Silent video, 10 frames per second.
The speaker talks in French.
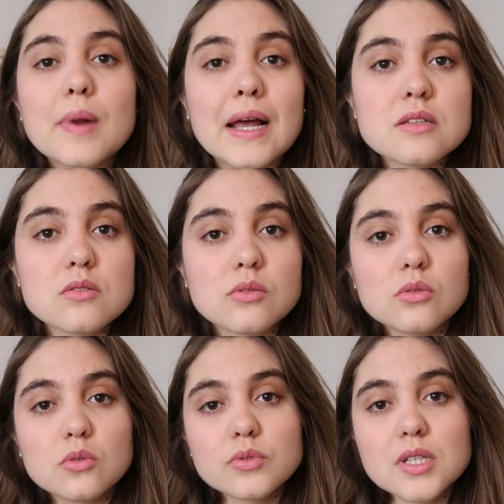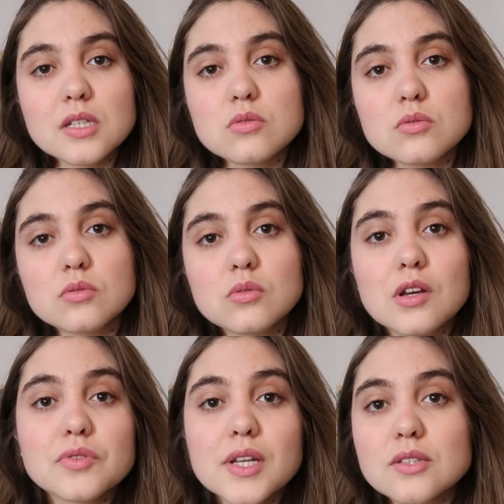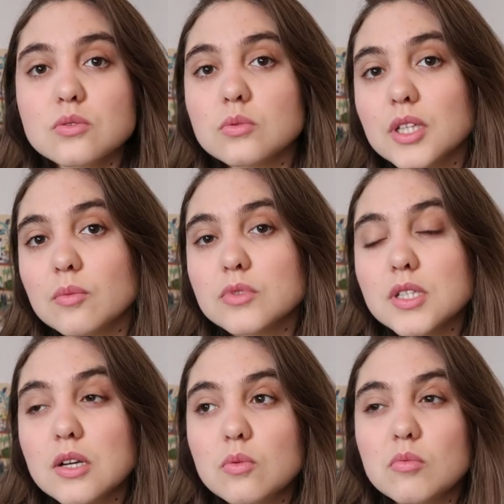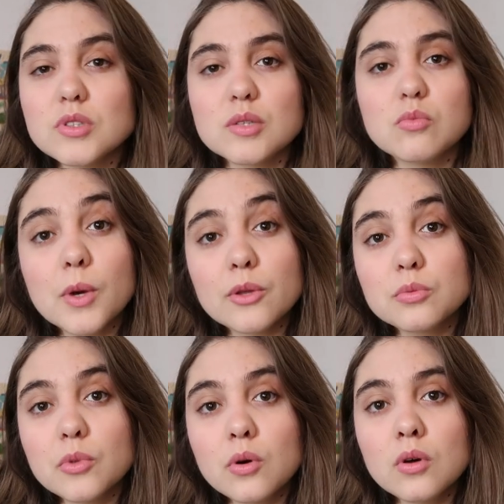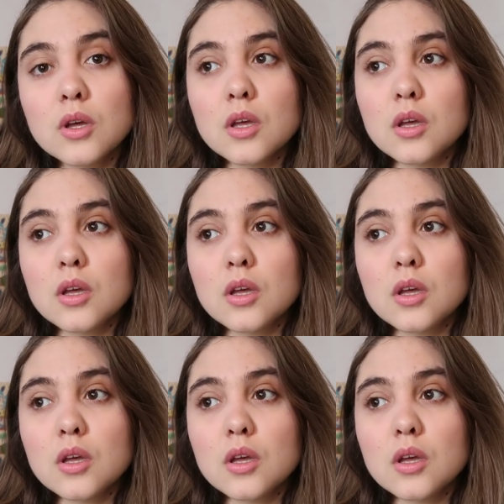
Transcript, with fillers: place dans le contexte de la fin de la Seconde Guerre mondiale au moment des bombardements.